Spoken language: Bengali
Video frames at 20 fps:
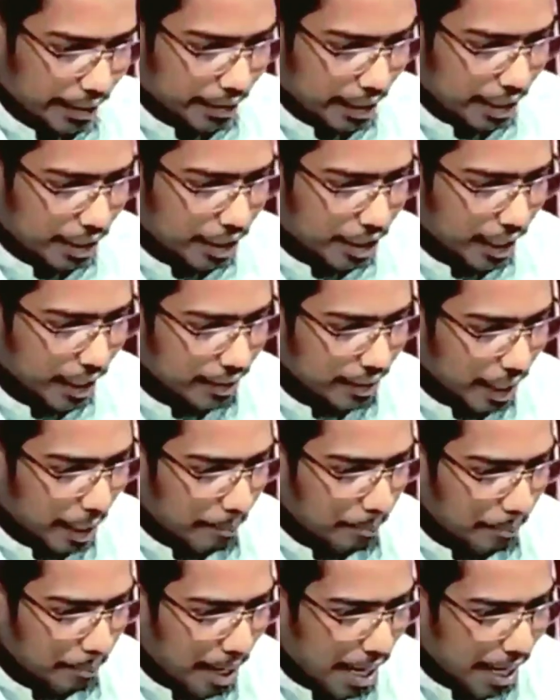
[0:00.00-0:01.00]
এদের সাথে
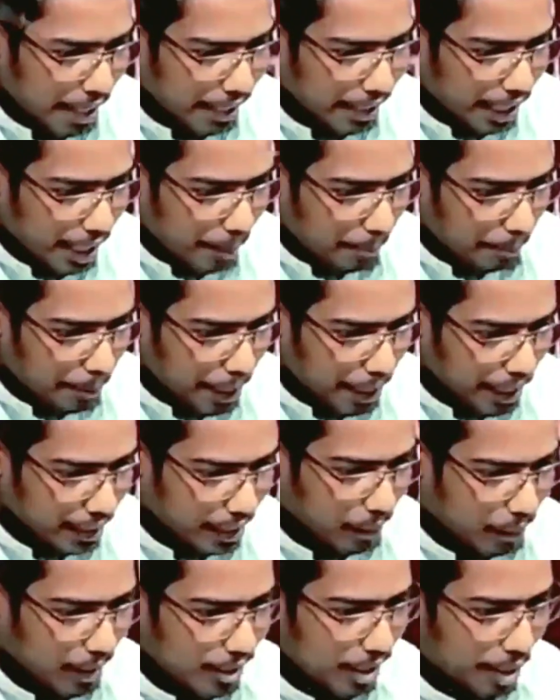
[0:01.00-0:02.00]
মেয়েকে বিয়ে
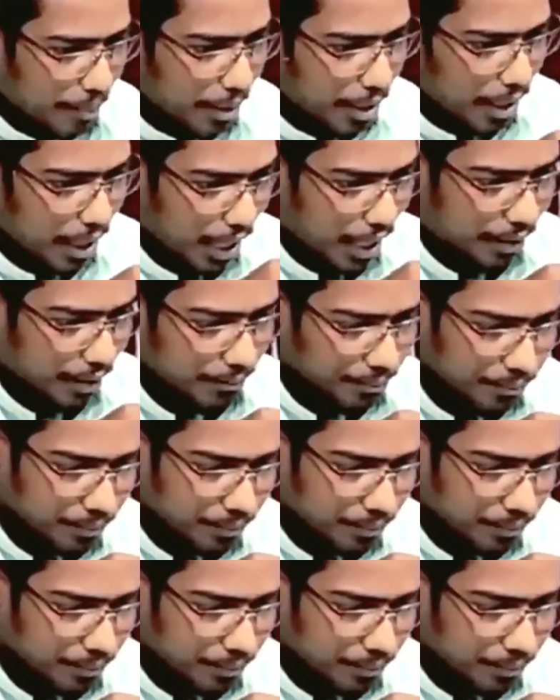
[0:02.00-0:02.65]
দেওয়া যাবে না